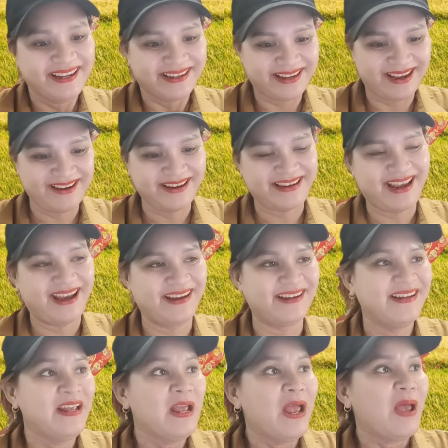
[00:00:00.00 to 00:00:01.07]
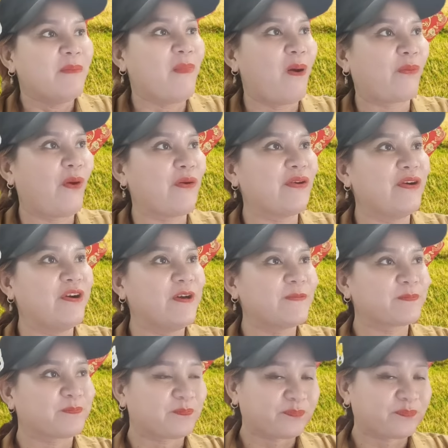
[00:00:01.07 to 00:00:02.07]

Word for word: trời trời một con người